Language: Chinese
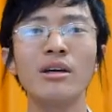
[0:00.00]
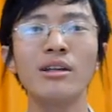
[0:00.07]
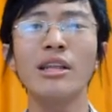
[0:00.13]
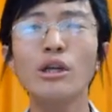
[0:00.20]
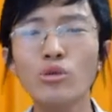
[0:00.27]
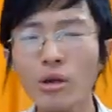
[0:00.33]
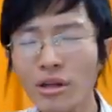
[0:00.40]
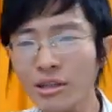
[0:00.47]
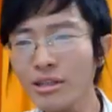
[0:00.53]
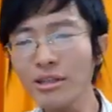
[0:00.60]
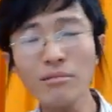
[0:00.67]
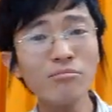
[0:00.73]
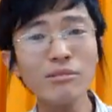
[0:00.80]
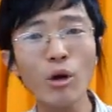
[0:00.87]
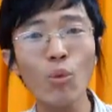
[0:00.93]
那你说，
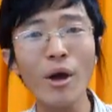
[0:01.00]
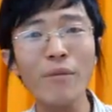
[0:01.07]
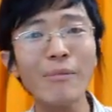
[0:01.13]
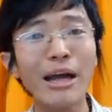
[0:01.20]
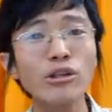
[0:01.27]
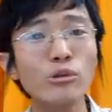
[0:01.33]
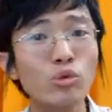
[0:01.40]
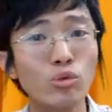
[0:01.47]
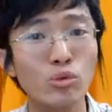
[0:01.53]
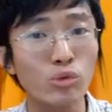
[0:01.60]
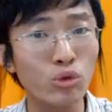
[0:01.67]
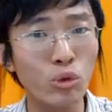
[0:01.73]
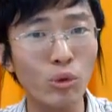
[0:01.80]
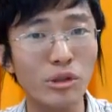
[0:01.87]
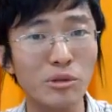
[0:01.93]
那那万一马就赌
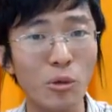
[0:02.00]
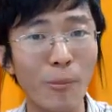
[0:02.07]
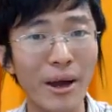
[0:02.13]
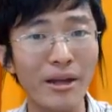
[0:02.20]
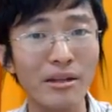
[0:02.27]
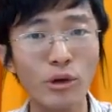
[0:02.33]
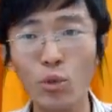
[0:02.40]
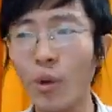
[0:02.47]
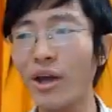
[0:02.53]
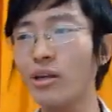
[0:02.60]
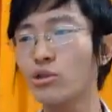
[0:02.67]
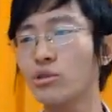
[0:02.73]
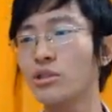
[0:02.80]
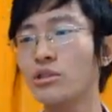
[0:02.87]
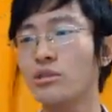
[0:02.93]
错了怎么办？万
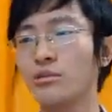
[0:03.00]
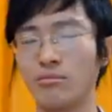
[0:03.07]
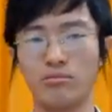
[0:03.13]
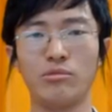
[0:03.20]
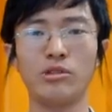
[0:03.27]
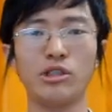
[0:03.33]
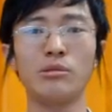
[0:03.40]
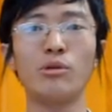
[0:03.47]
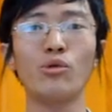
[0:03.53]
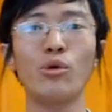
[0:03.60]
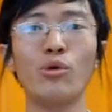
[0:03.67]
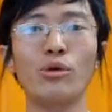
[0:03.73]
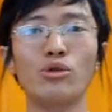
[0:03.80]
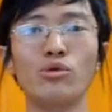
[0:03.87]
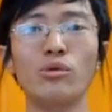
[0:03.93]
一就是食品委
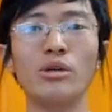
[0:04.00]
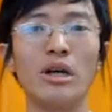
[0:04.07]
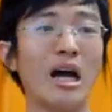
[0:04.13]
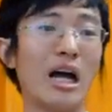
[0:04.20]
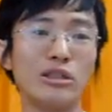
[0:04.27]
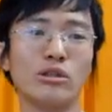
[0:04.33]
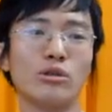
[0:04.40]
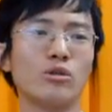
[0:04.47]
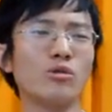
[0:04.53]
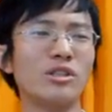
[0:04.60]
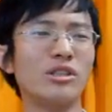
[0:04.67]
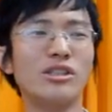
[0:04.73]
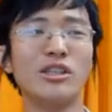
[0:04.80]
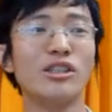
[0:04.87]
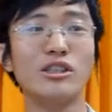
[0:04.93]
员会说啊，这个东
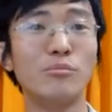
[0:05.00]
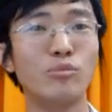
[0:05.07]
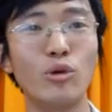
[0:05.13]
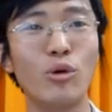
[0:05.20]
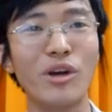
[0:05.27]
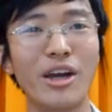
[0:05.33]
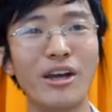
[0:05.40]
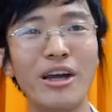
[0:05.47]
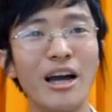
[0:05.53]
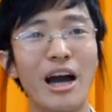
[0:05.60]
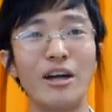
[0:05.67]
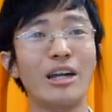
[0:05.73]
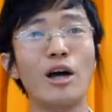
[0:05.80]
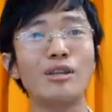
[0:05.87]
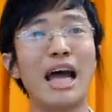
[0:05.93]
西真的是不 OK 啊，
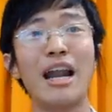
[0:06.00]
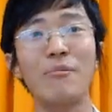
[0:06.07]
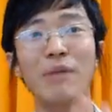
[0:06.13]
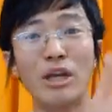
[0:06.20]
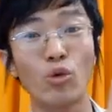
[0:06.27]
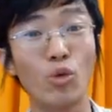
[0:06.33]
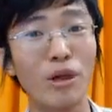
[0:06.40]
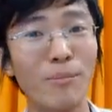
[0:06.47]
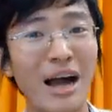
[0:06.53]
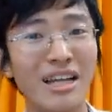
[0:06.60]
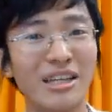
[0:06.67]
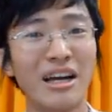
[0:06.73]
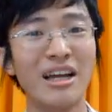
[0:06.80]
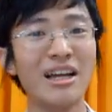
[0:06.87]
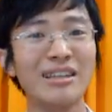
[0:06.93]
然后打了美国一巴
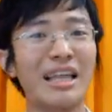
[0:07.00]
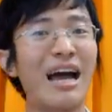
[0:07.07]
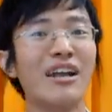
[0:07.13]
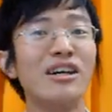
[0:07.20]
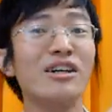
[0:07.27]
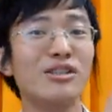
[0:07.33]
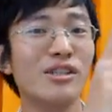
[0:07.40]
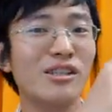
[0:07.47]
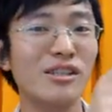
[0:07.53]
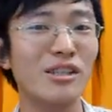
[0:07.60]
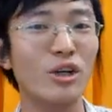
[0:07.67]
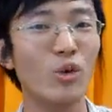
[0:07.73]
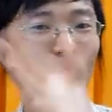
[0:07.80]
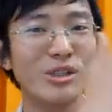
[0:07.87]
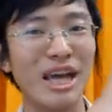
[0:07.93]
掌，打了二十四
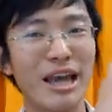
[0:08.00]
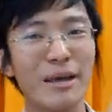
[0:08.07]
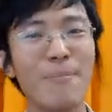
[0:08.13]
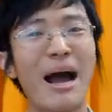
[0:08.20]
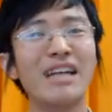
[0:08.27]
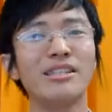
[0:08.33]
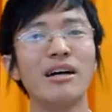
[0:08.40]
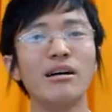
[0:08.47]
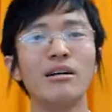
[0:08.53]
个国家一巴掌，